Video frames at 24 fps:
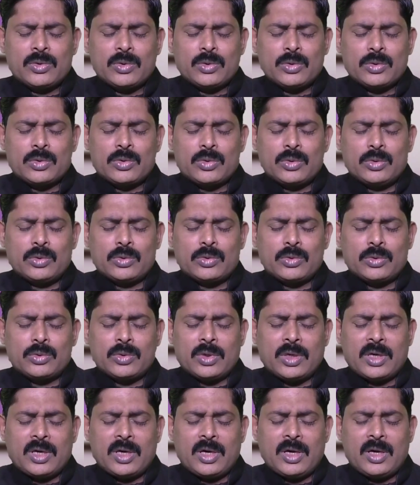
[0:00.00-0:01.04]
చూస్తూ
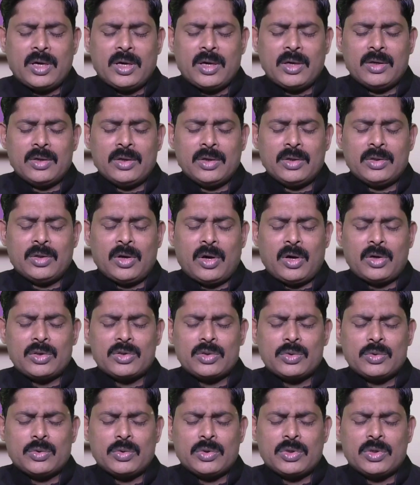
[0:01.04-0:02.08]
ఉంటుండగా నీ
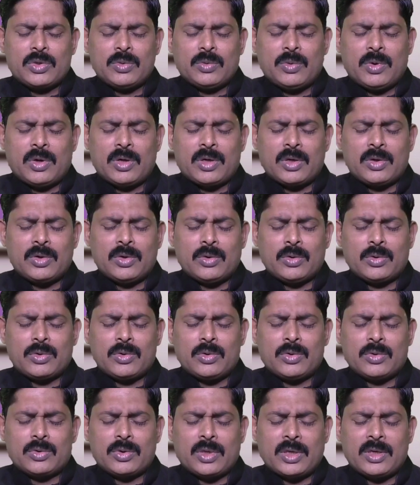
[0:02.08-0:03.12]
దాసుడు ఒట్టివాడు
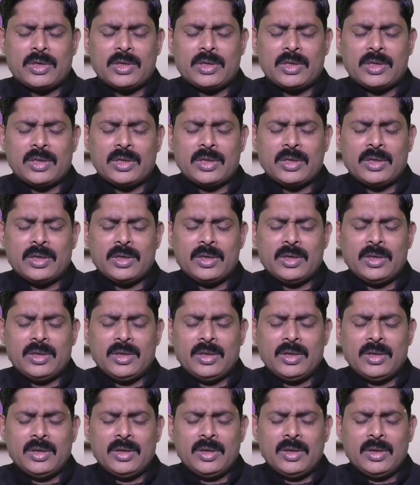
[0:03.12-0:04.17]
అయోగ్యుడు తండ్రి
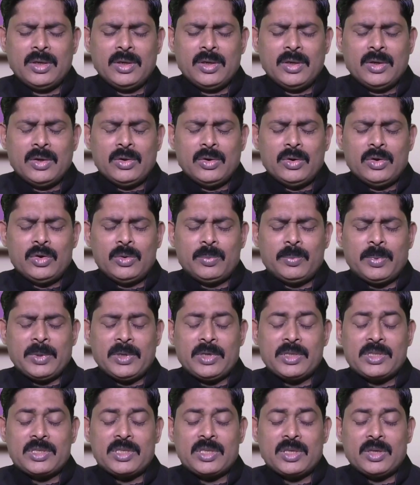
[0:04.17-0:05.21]
నువ్వు
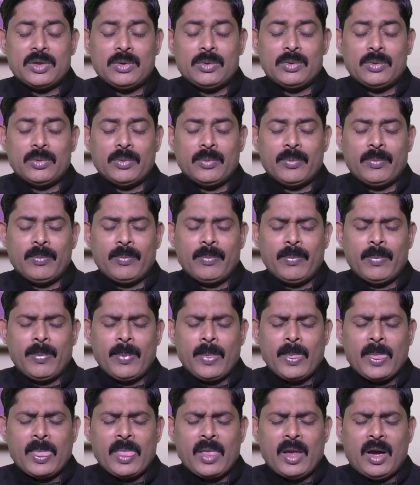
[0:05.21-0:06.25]
పిలిచేవు
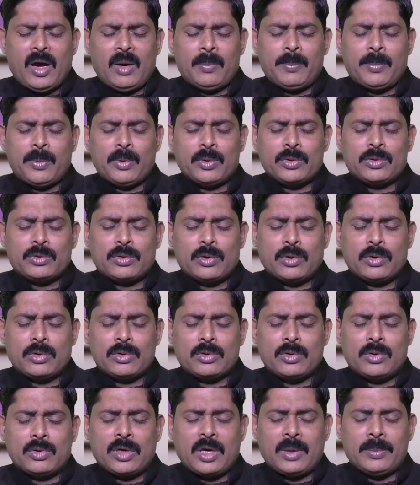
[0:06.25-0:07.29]

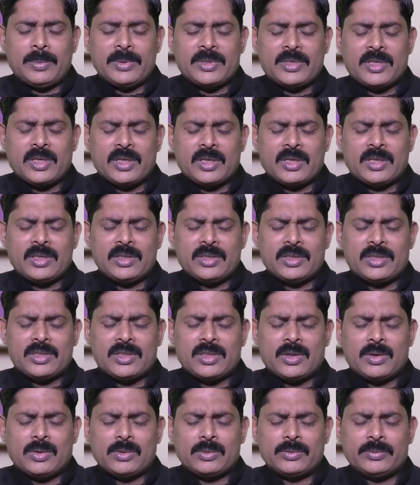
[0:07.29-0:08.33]
అపోస్తుల ద్వారా
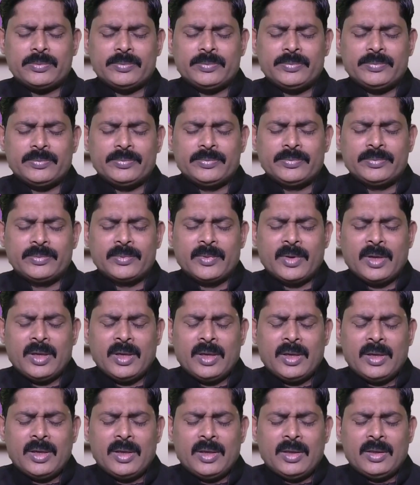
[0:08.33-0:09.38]
అభిషేకించావు
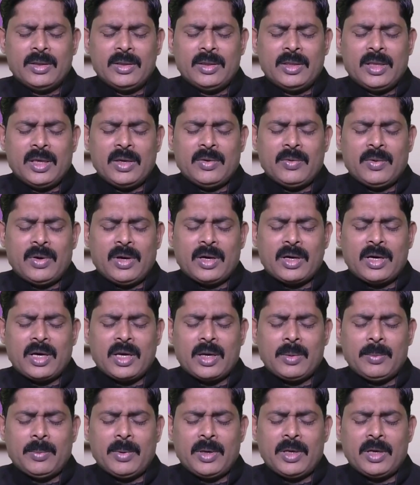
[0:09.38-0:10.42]
దేవా
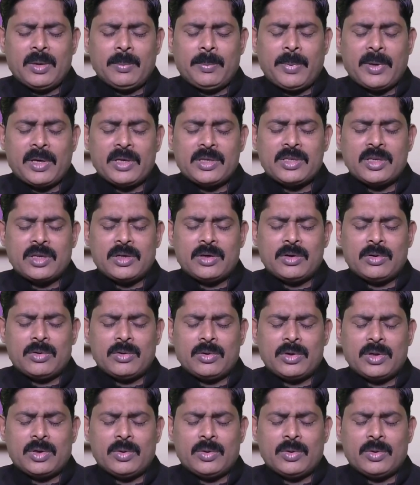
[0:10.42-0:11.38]
ఘనమైన పరిచర్యలో